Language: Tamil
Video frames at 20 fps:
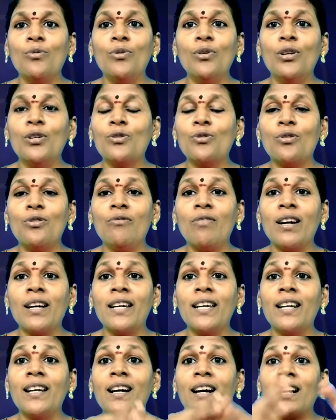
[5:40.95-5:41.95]
கொடுங்கன்னு சொல்லி
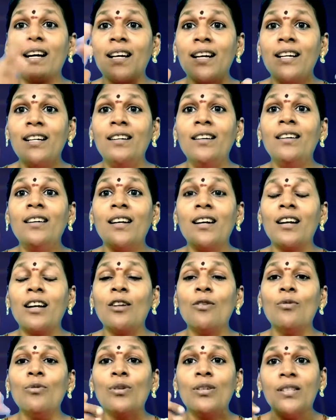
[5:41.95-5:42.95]
வாங்கியிருக்காங்க ரெண்டு டன்
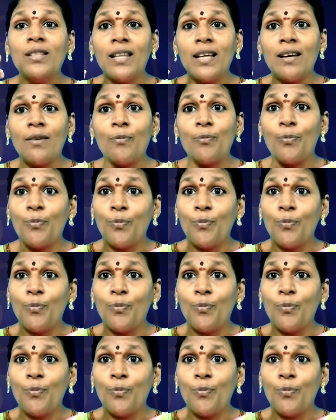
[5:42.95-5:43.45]
அளவுக்கு தே